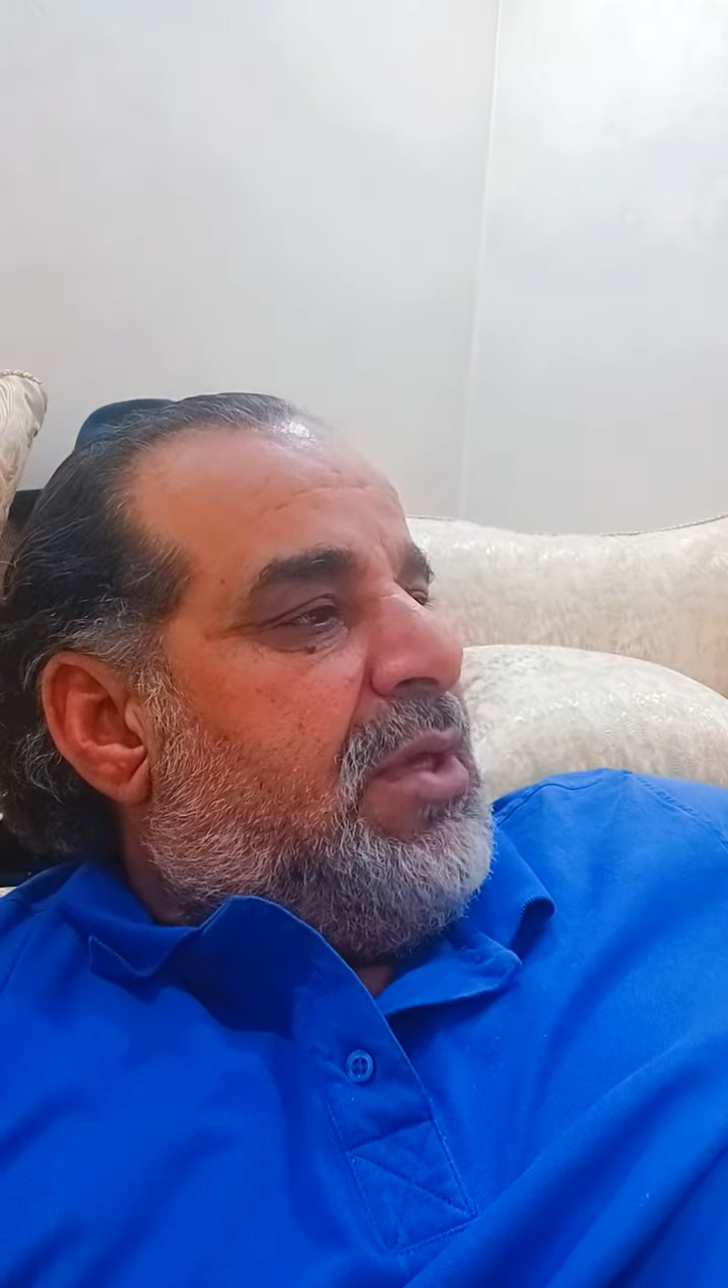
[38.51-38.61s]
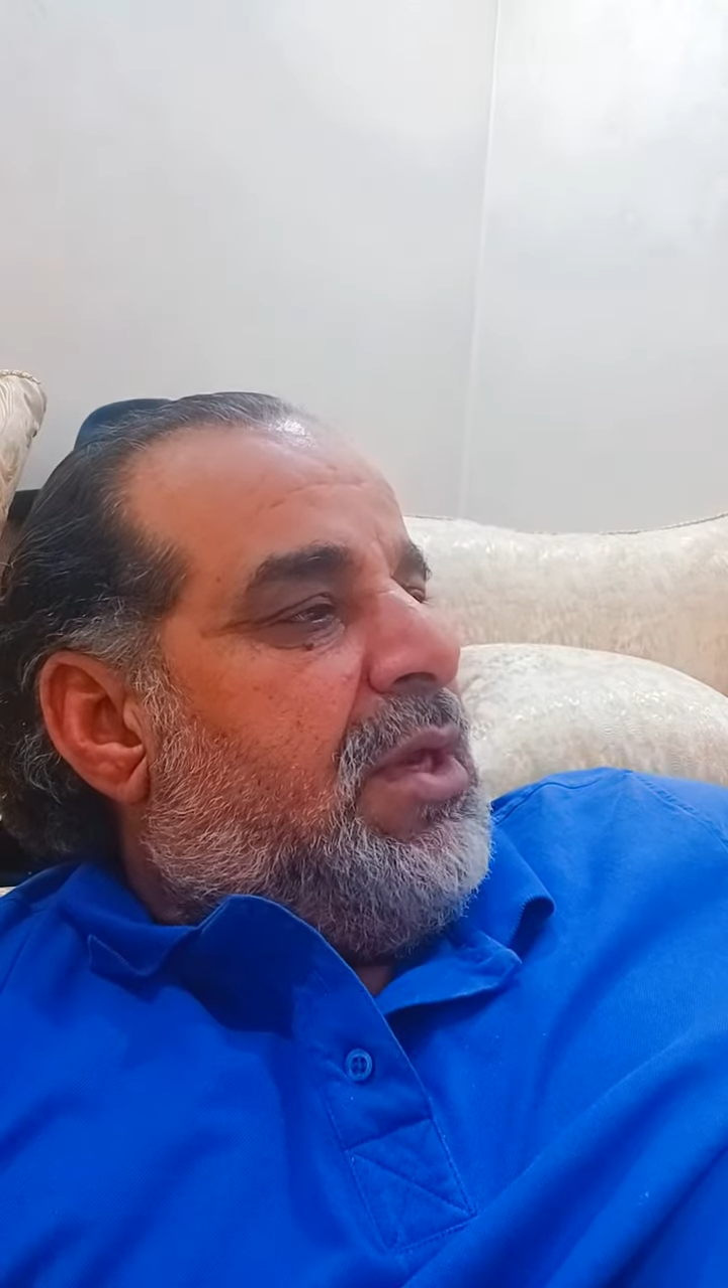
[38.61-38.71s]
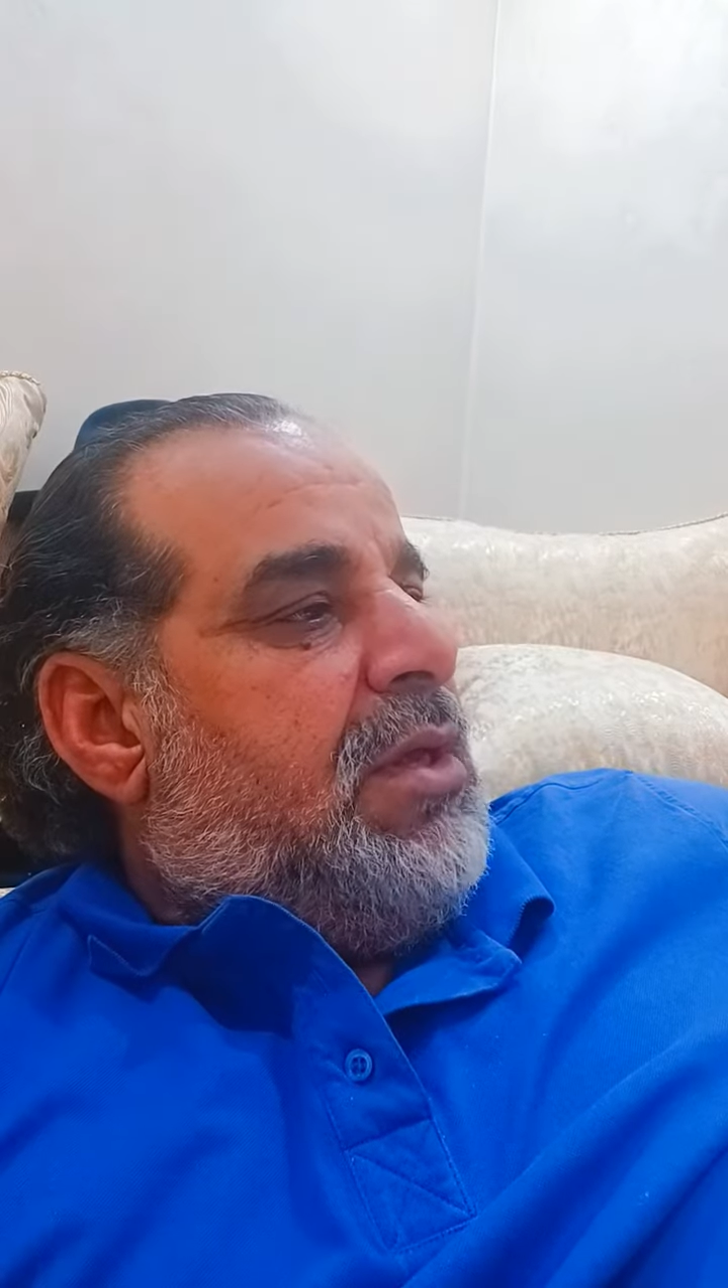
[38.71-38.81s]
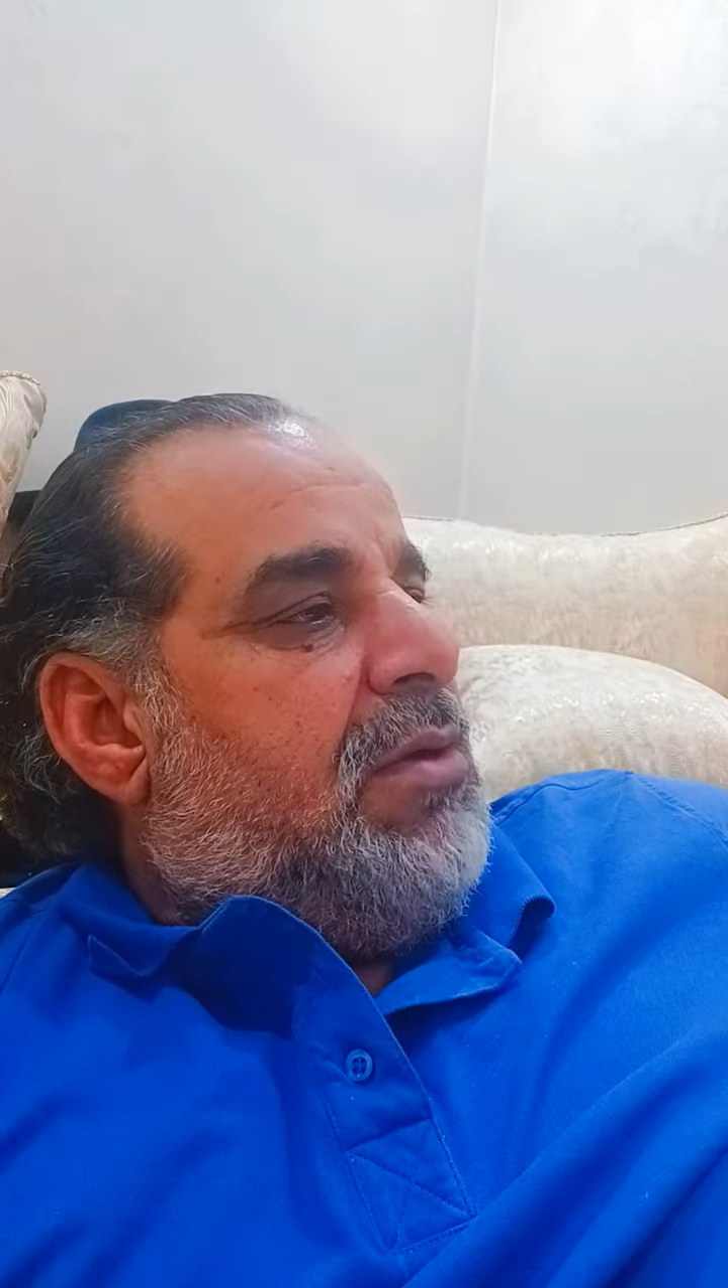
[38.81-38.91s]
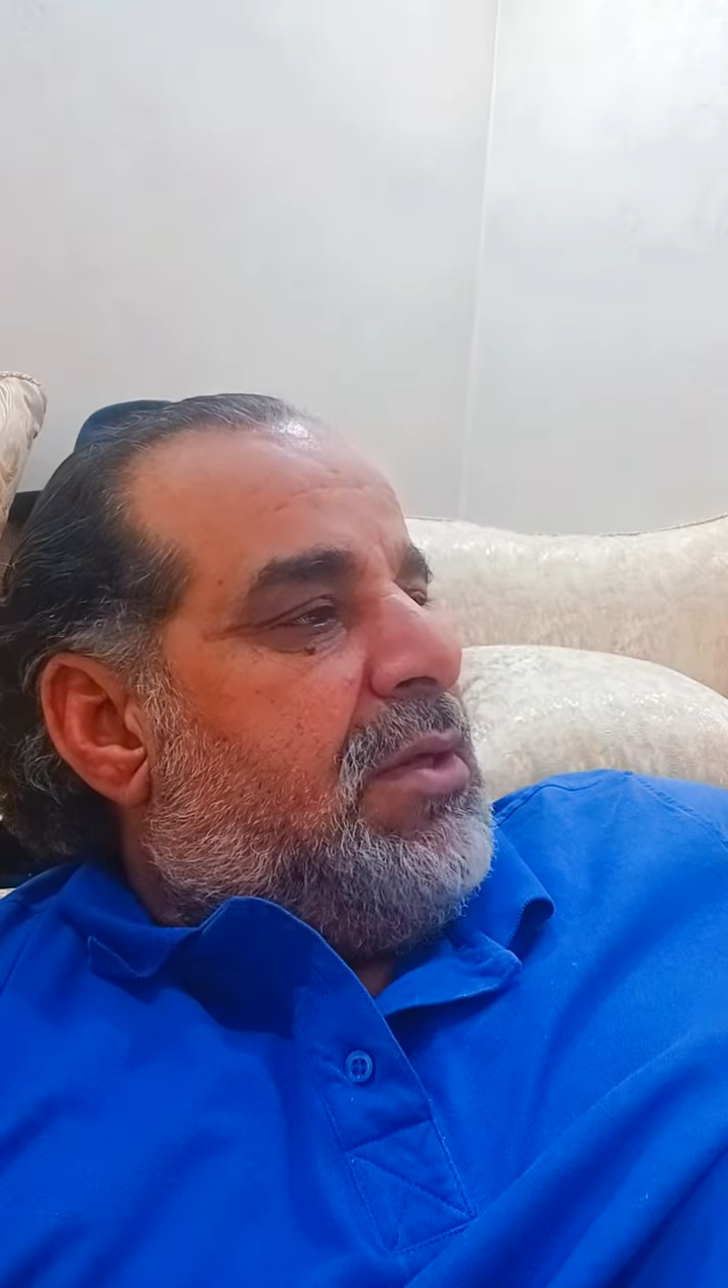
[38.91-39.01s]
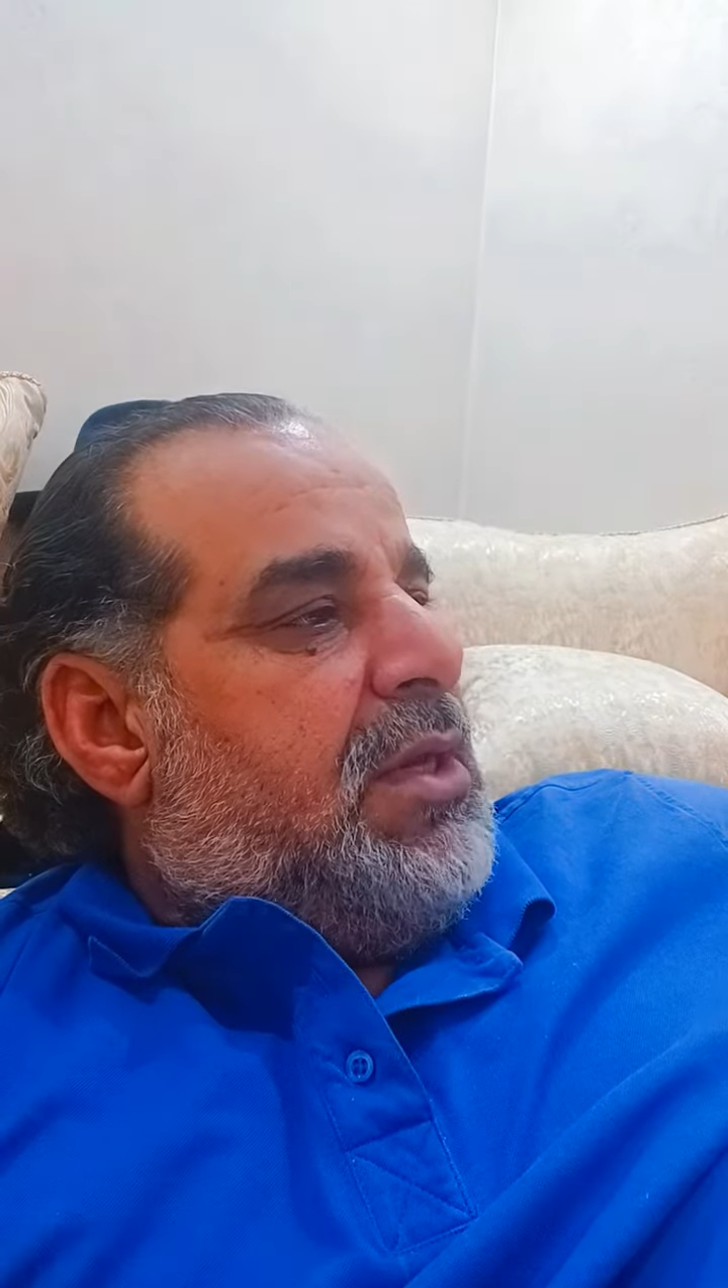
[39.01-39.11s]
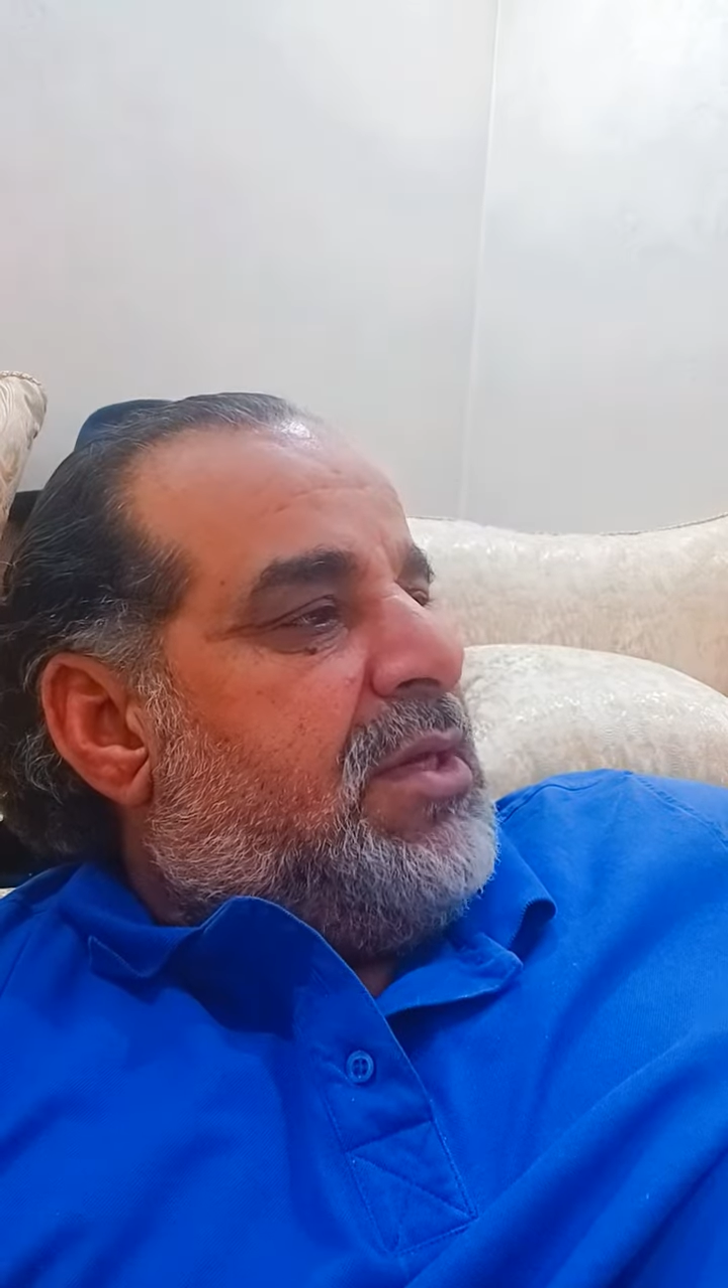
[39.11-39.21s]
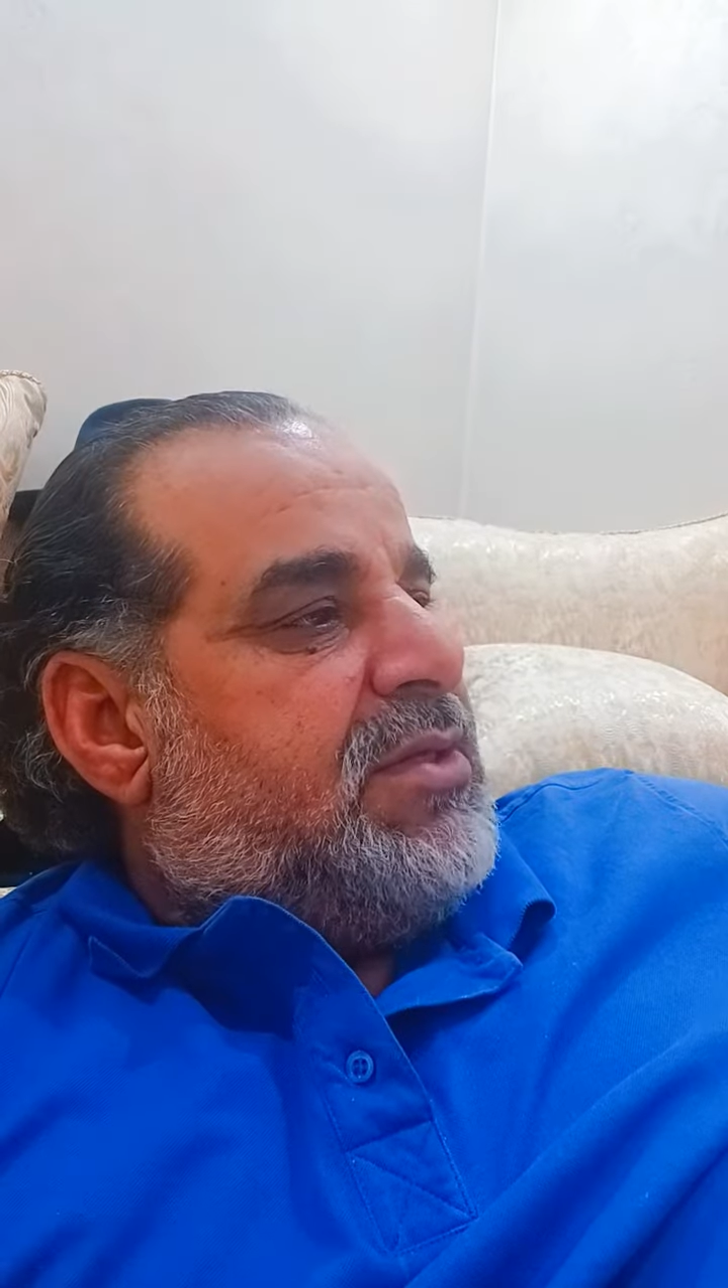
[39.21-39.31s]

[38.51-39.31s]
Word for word: عليه وهذا اللي